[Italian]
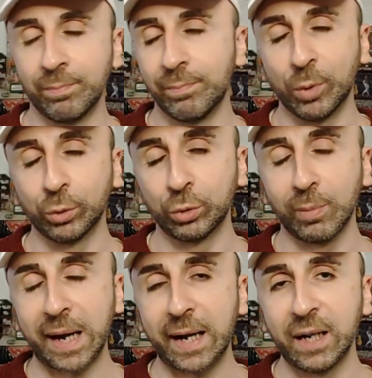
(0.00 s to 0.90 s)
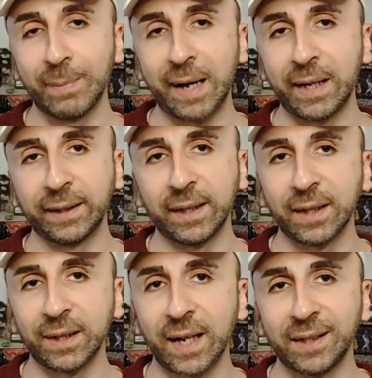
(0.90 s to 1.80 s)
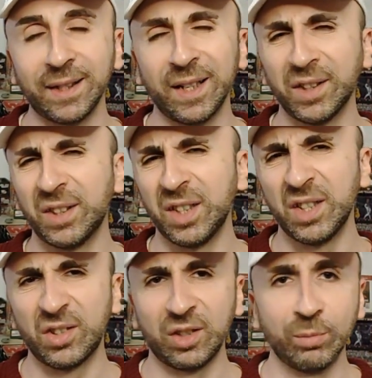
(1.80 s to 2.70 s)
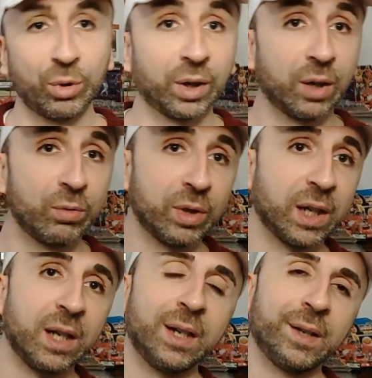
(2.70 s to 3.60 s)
molto male, male anche Cataldi, lentissimo, anche lui